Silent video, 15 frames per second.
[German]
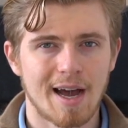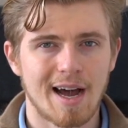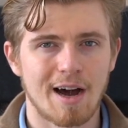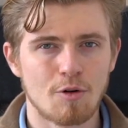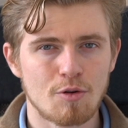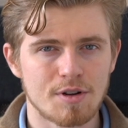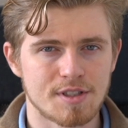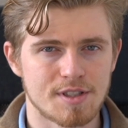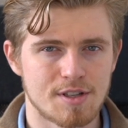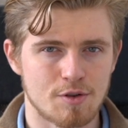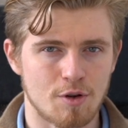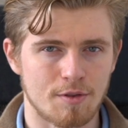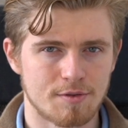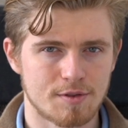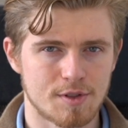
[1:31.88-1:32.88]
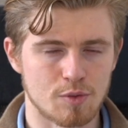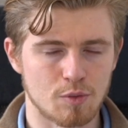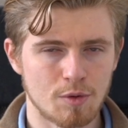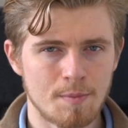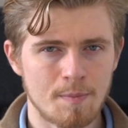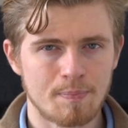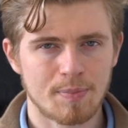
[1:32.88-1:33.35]
Auch ist es oft
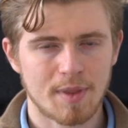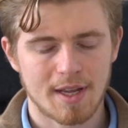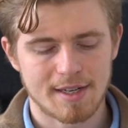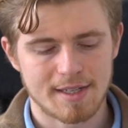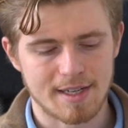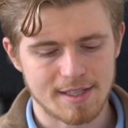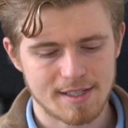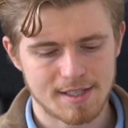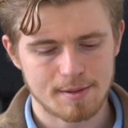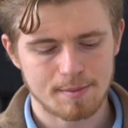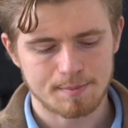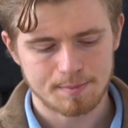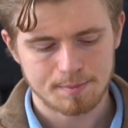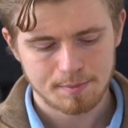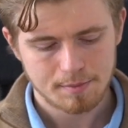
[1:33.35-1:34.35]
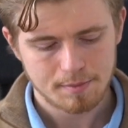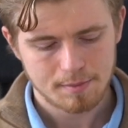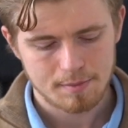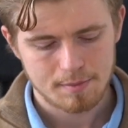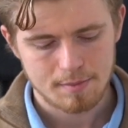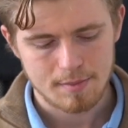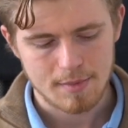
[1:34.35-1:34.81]
so, dass
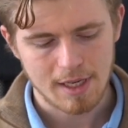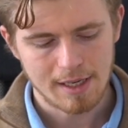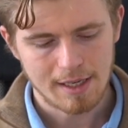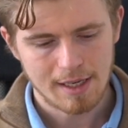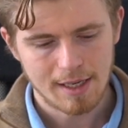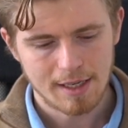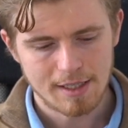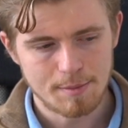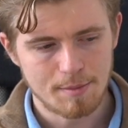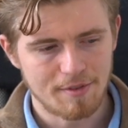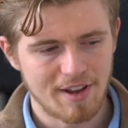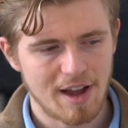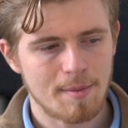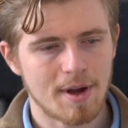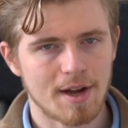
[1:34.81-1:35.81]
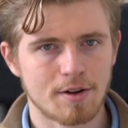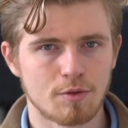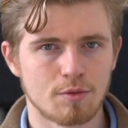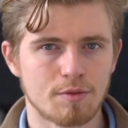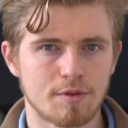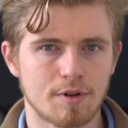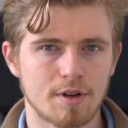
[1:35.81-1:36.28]
die
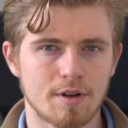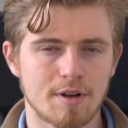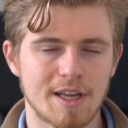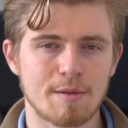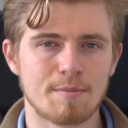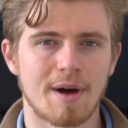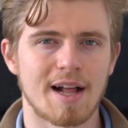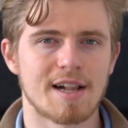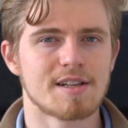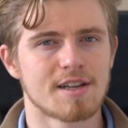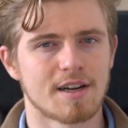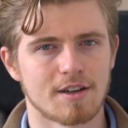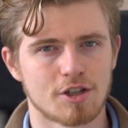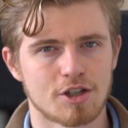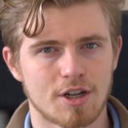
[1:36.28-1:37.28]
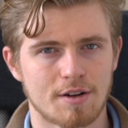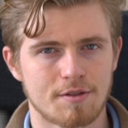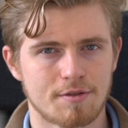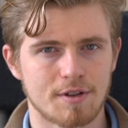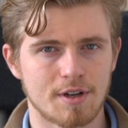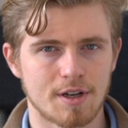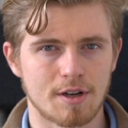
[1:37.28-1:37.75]
Bewerberanrufe im Alltag
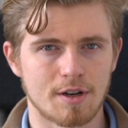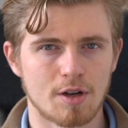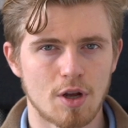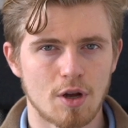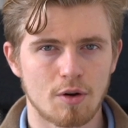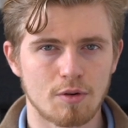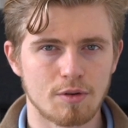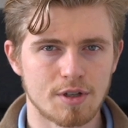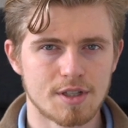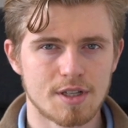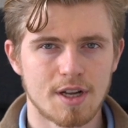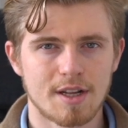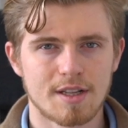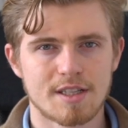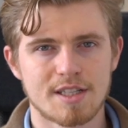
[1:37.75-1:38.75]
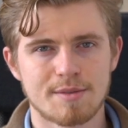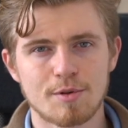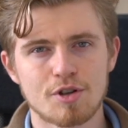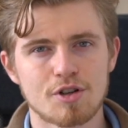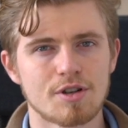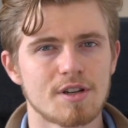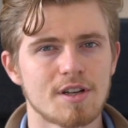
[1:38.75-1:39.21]
stattfinden und
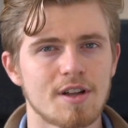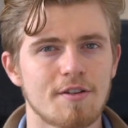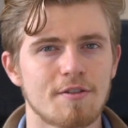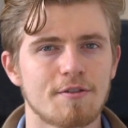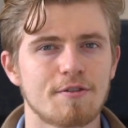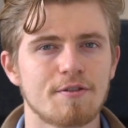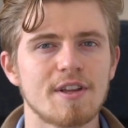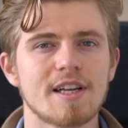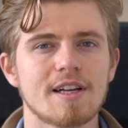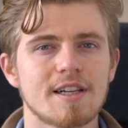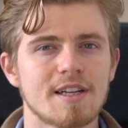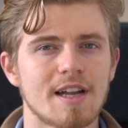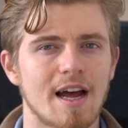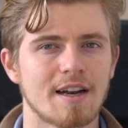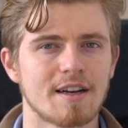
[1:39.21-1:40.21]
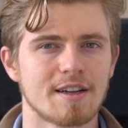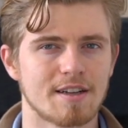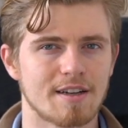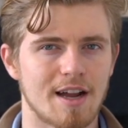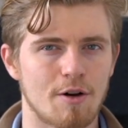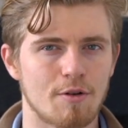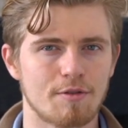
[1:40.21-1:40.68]
zwischen vielen
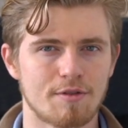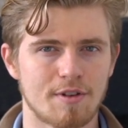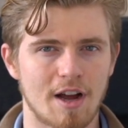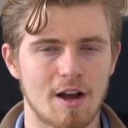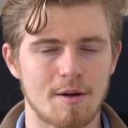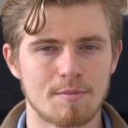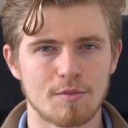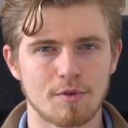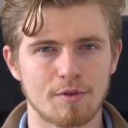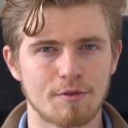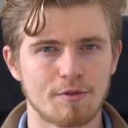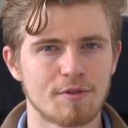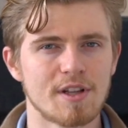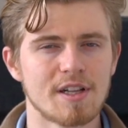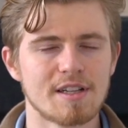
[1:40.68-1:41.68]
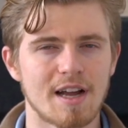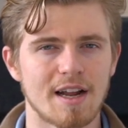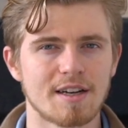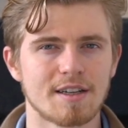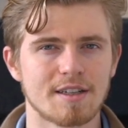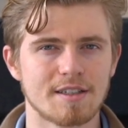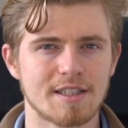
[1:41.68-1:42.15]
anderen Aufgaben und vielen
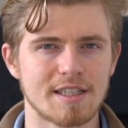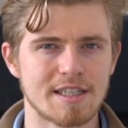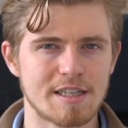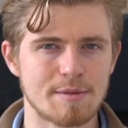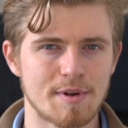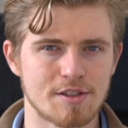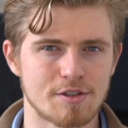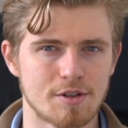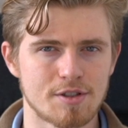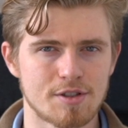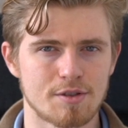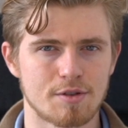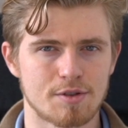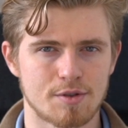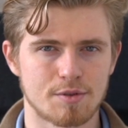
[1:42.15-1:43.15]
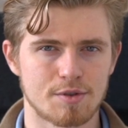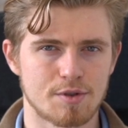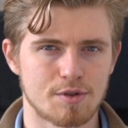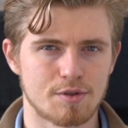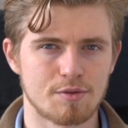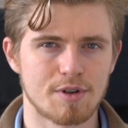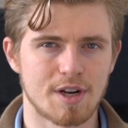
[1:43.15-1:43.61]
anderen Dingen, die man sonst noch so
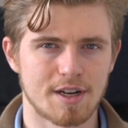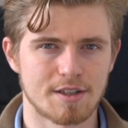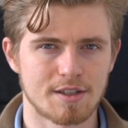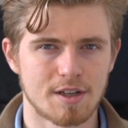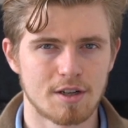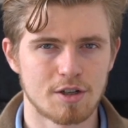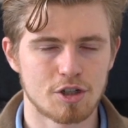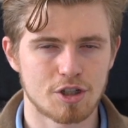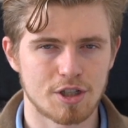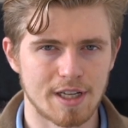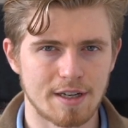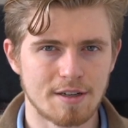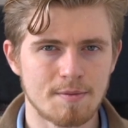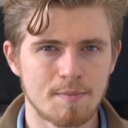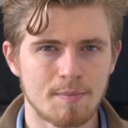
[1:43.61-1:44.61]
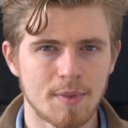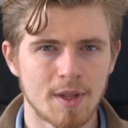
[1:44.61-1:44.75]
zu tun hat, stehen